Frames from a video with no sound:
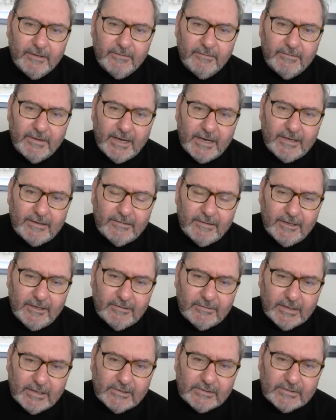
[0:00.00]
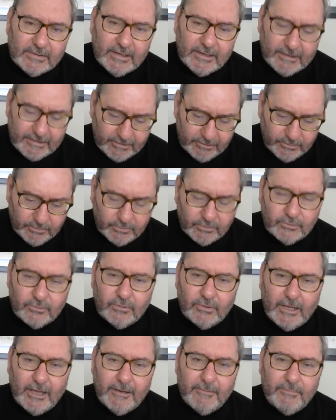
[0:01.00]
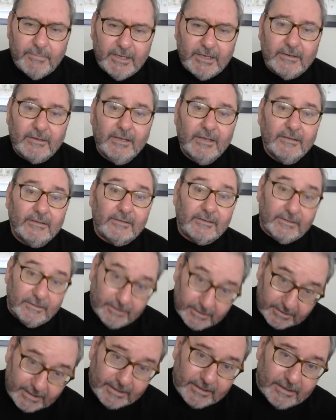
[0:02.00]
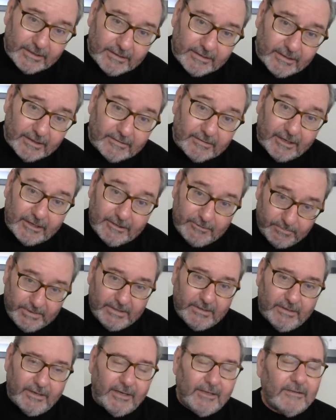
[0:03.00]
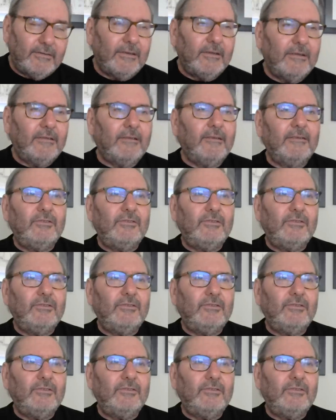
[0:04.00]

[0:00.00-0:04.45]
verdiği destekle yürütülen bir sınır harekat tatbikatıydı.